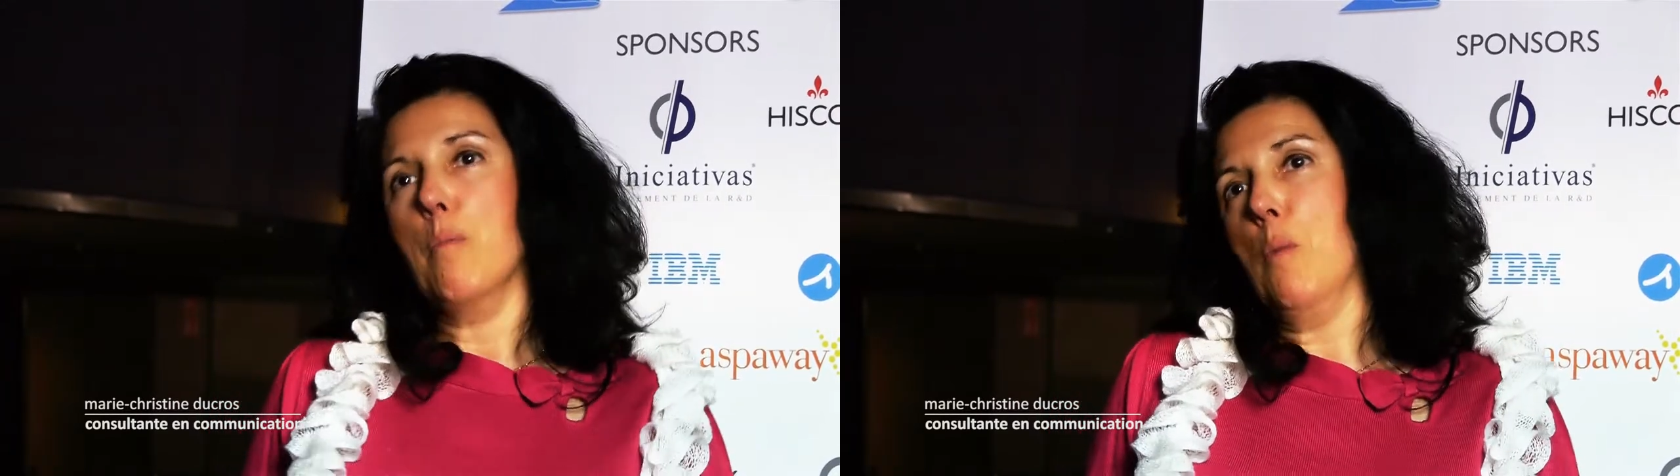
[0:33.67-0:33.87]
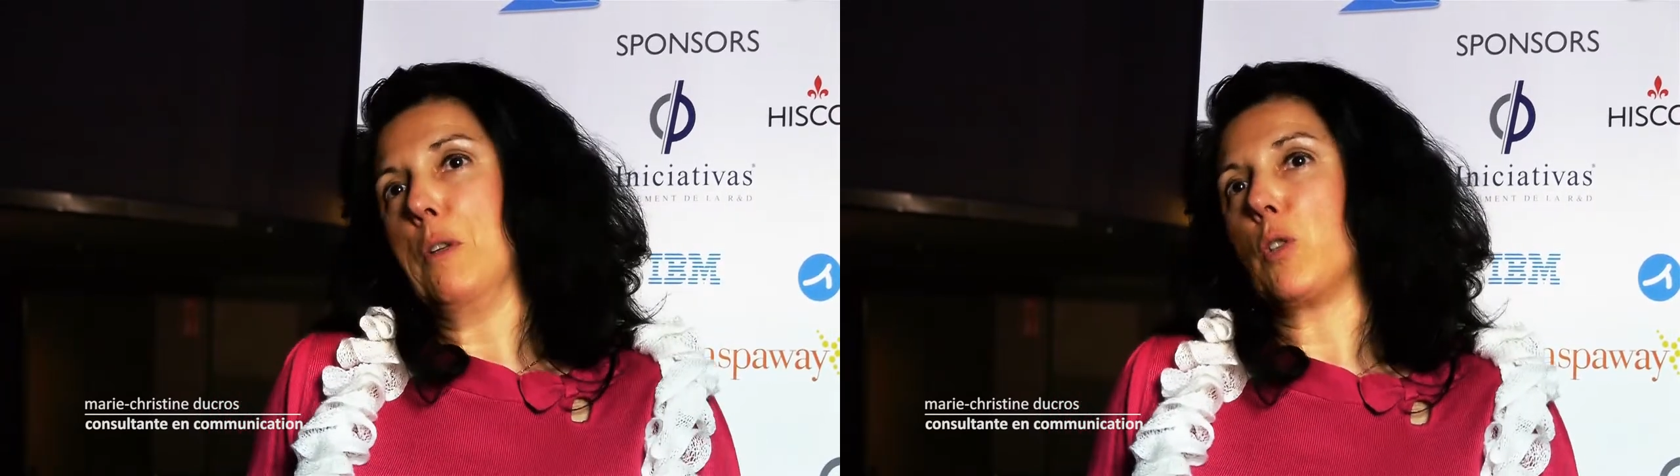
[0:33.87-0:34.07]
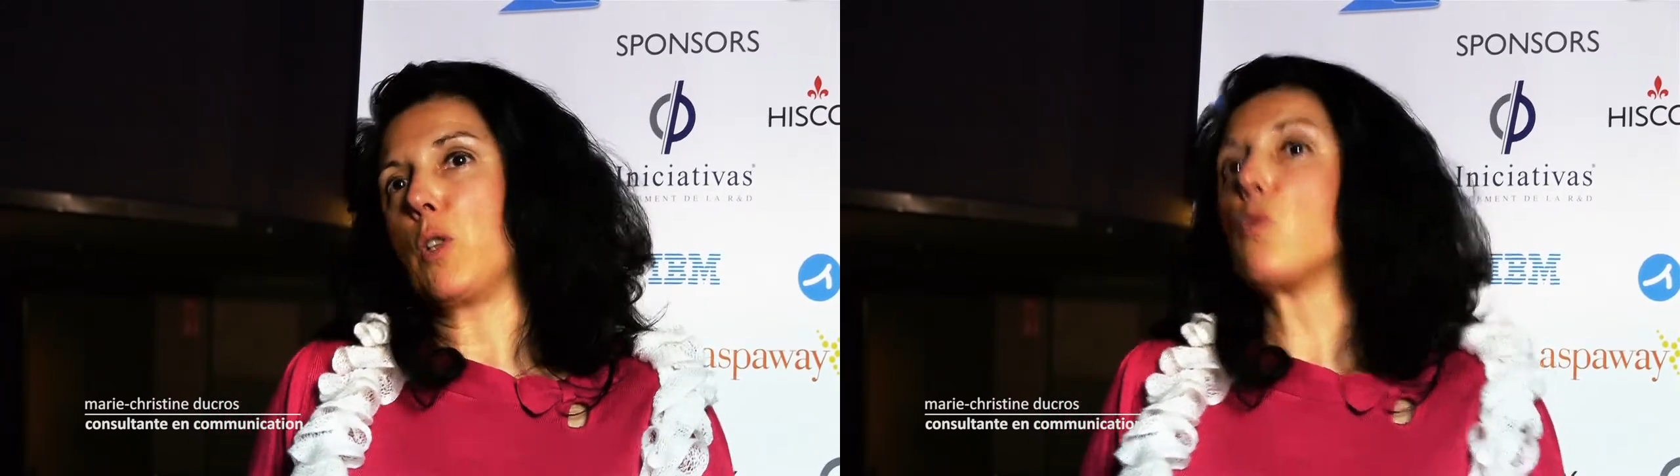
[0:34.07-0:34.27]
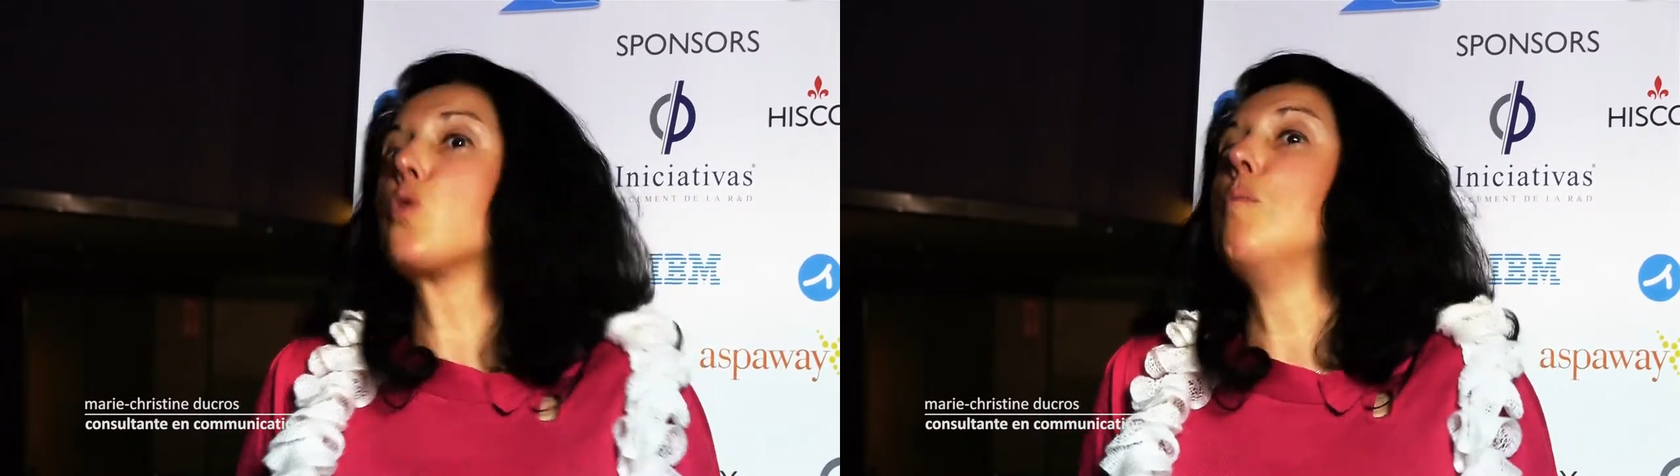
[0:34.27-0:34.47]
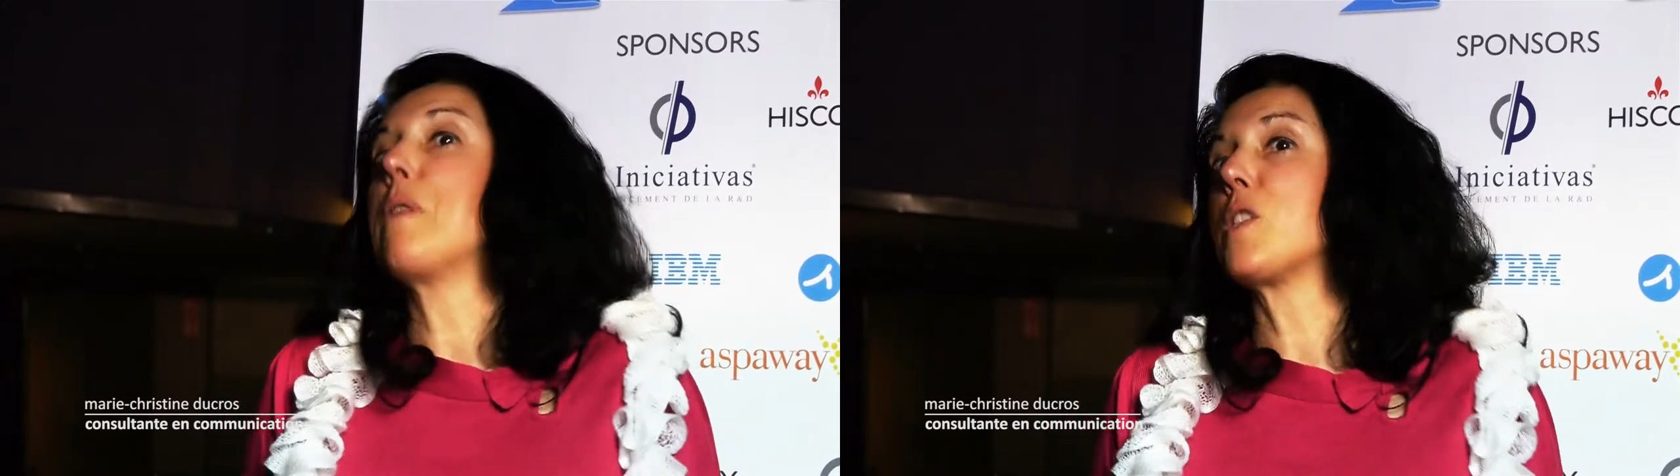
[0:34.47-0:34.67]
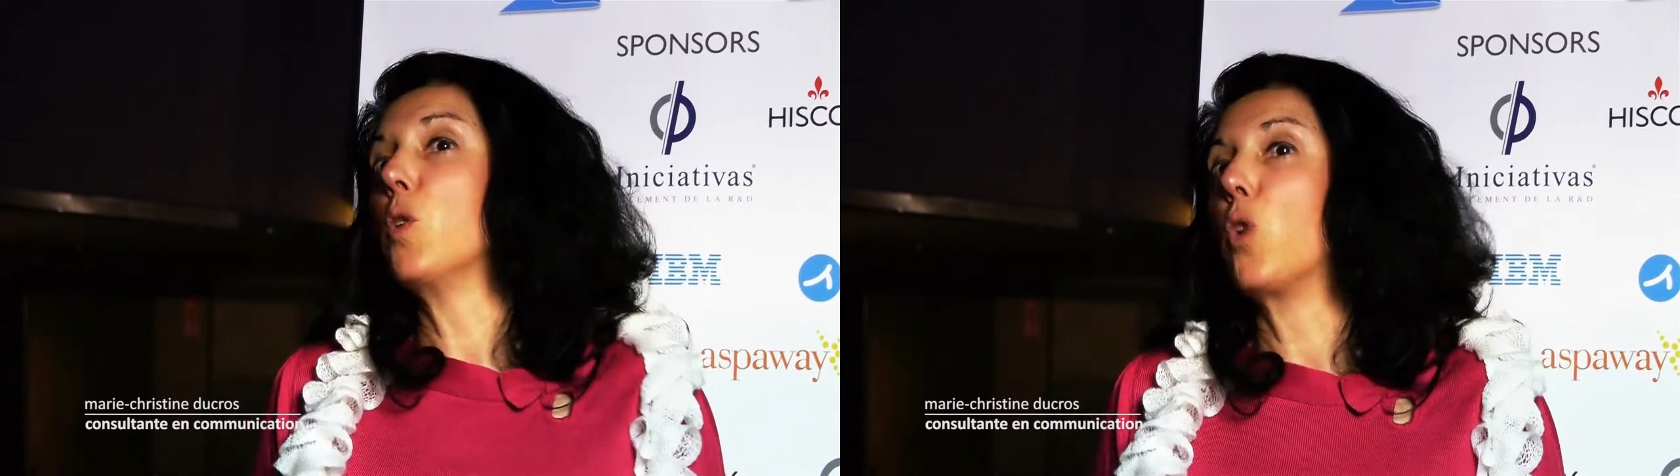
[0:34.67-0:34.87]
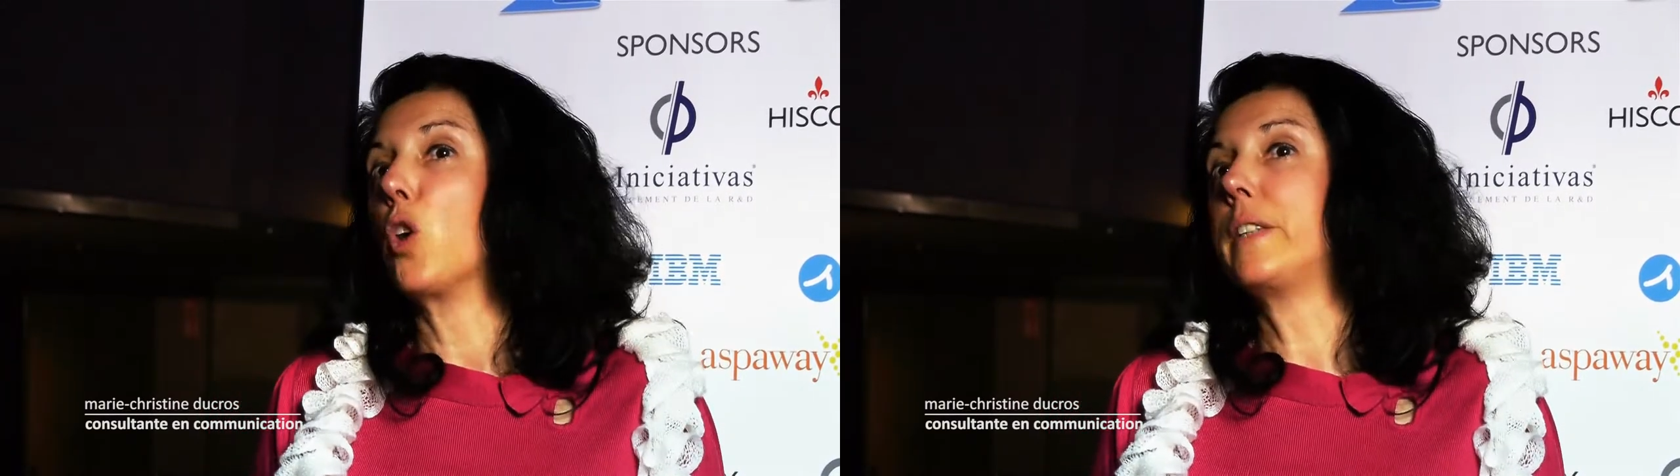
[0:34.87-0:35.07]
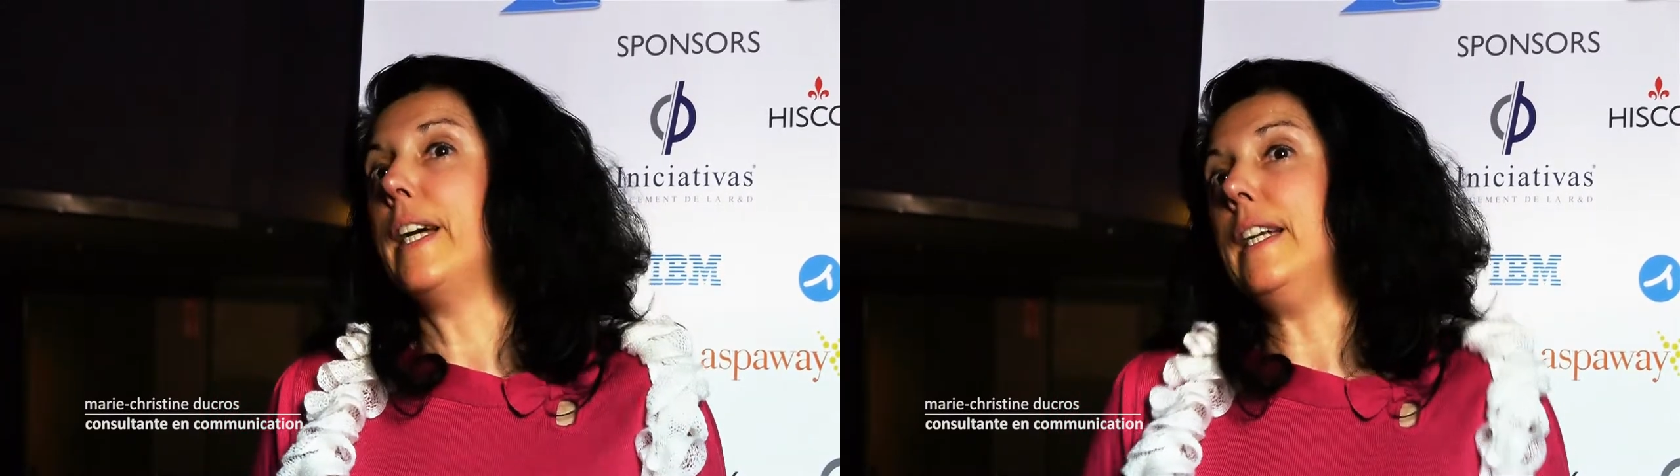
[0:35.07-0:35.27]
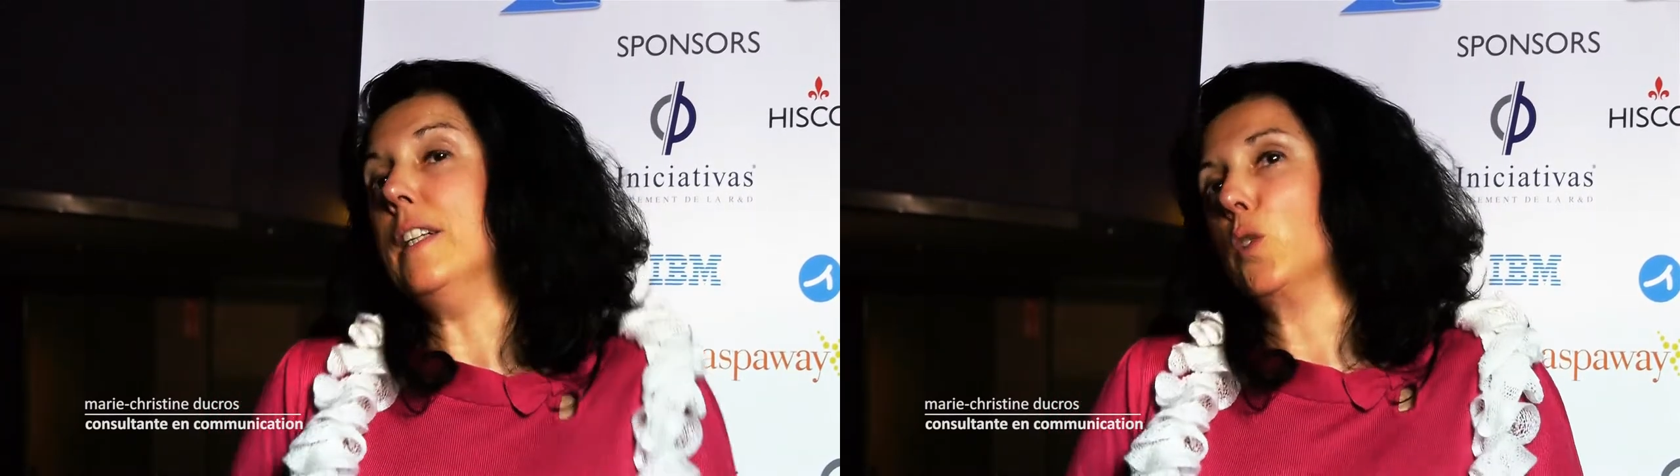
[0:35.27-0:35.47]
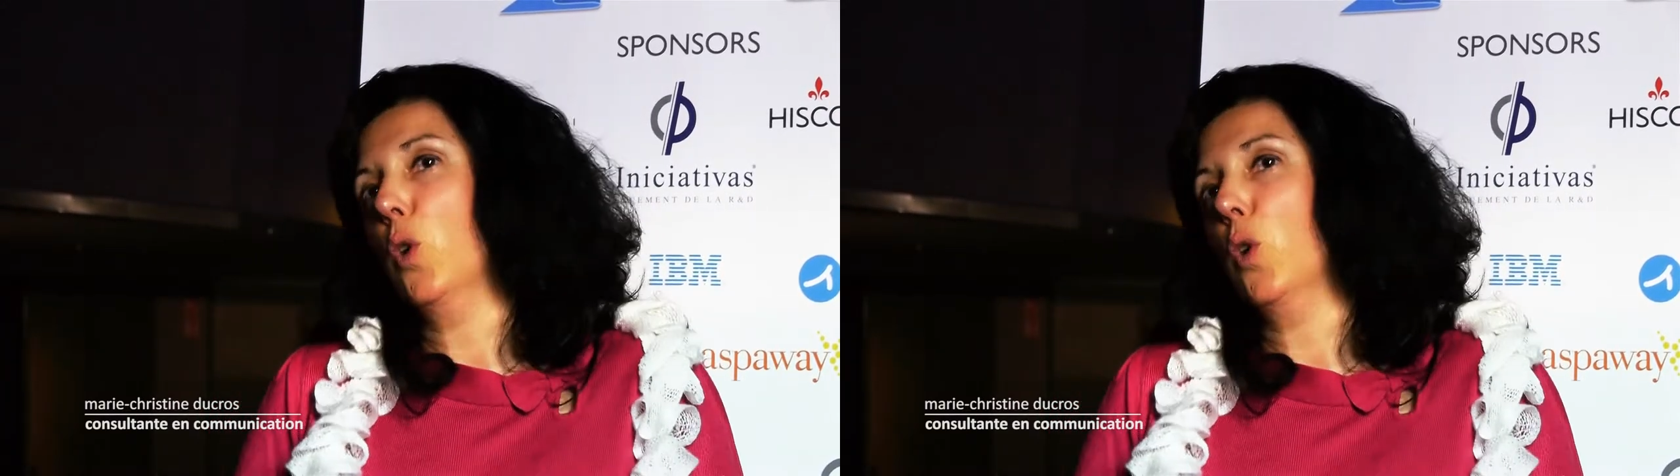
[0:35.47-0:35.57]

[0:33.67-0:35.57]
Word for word: Bon, maintenant nous sommes passés au cocktail,